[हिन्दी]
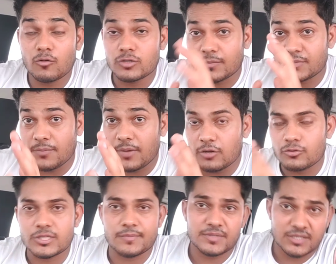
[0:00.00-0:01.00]
को सबसे पहले तो
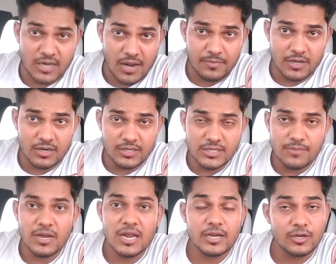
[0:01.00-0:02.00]
सब्सक्राइब कर लीजिए
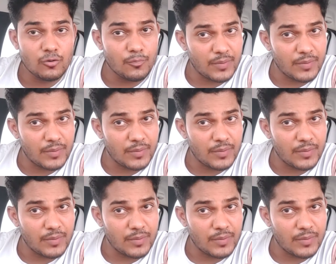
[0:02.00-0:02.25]
बेल आइकन को